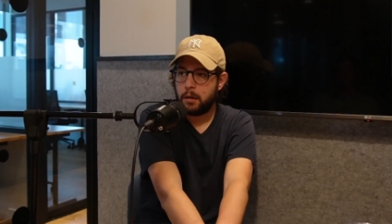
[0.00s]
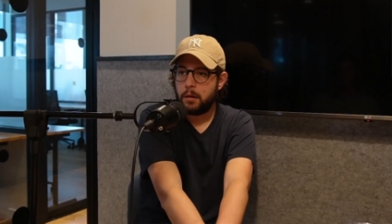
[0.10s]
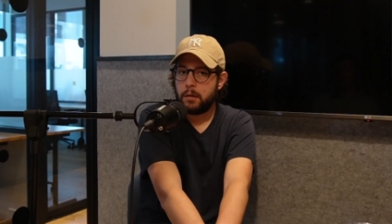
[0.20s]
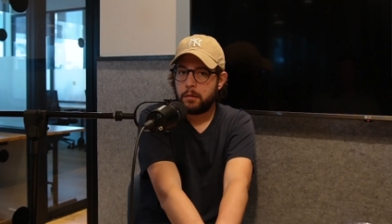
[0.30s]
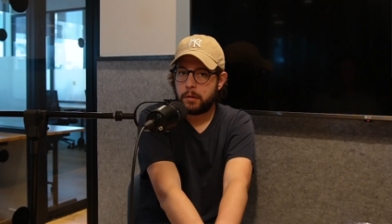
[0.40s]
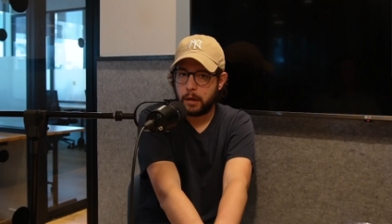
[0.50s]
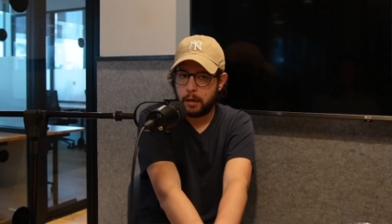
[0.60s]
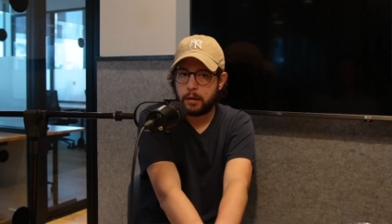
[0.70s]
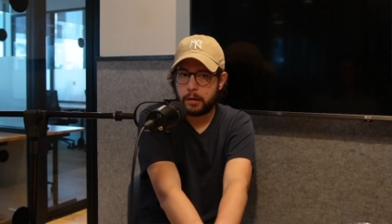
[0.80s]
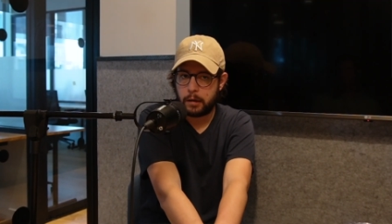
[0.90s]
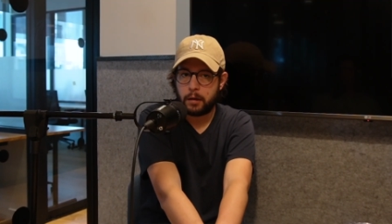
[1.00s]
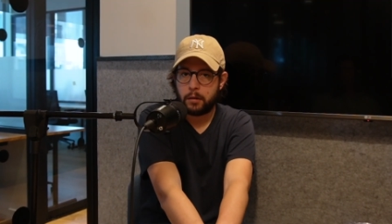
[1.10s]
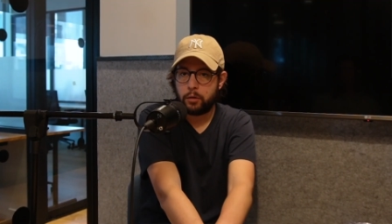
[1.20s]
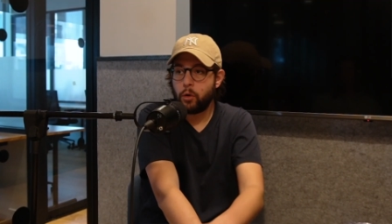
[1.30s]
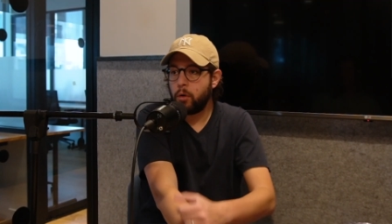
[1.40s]
Henry. Sí, sí, sí.
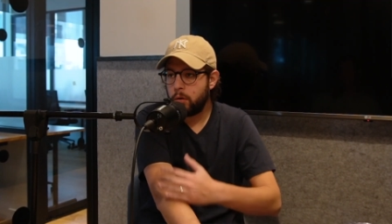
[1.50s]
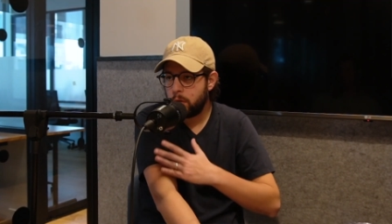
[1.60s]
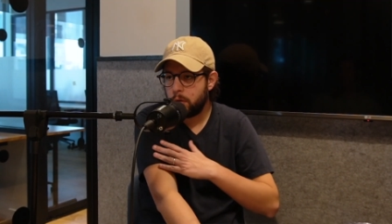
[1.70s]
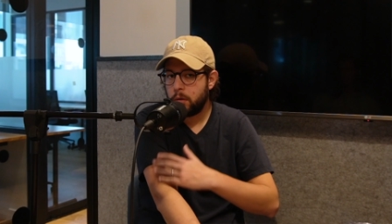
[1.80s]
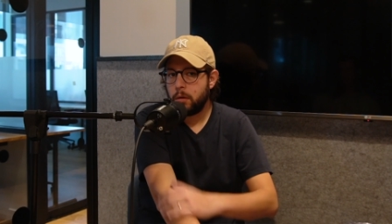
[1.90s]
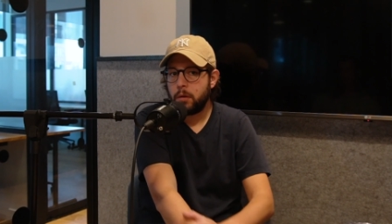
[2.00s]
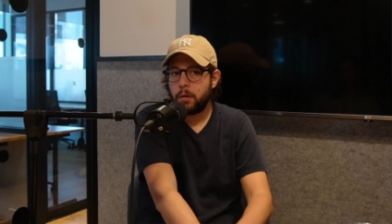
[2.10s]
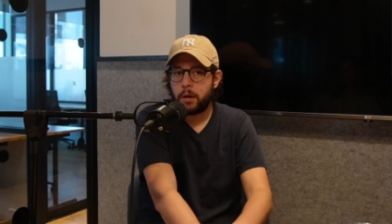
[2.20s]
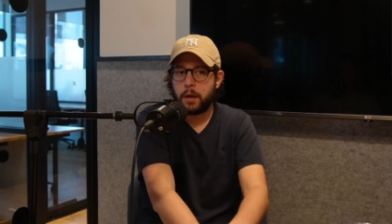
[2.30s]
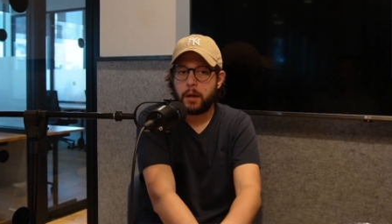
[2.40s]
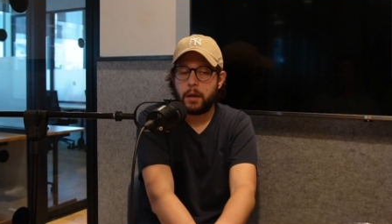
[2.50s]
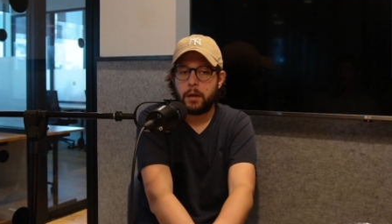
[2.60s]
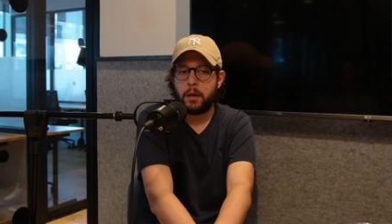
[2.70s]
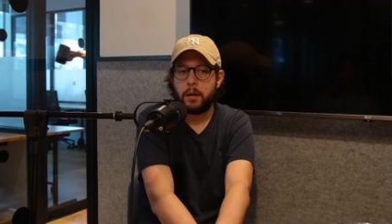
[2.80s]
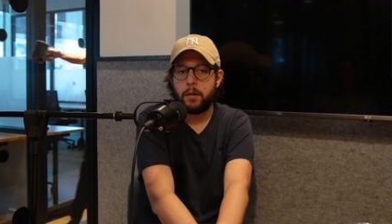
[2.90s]
Yo.
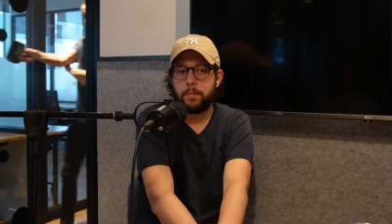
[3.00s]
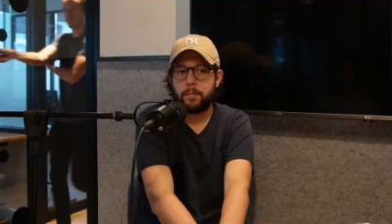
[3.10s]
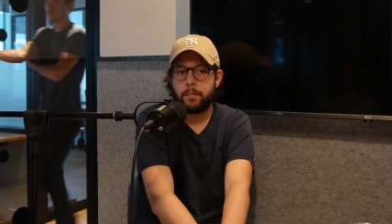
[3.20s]
Eh,